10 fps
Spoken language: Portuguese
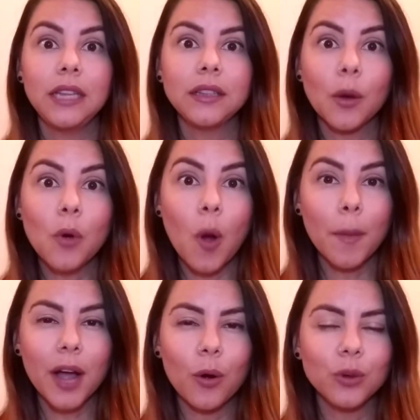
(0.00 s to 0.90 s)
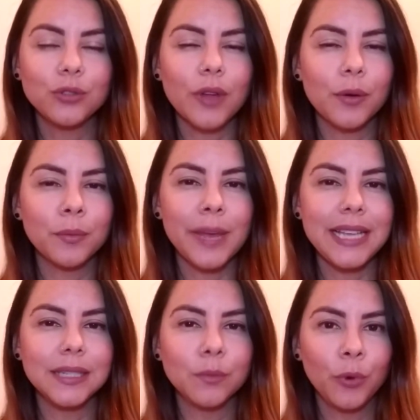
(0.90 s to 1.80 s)
Então, como agosto era um
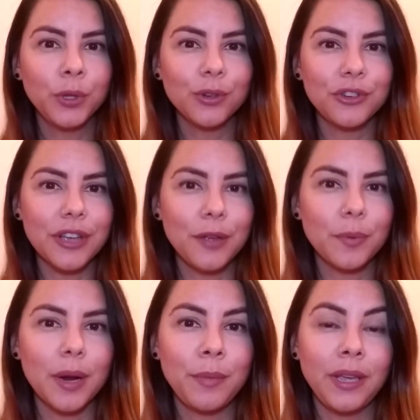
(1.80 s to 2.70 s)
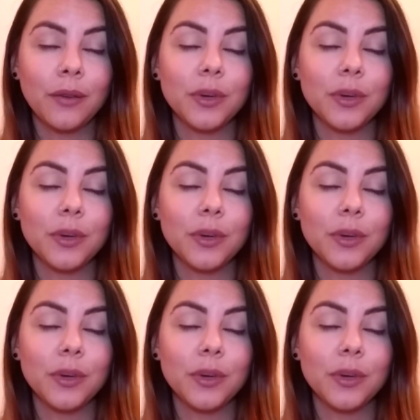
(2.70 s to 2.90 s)
mês muito cheio para mim,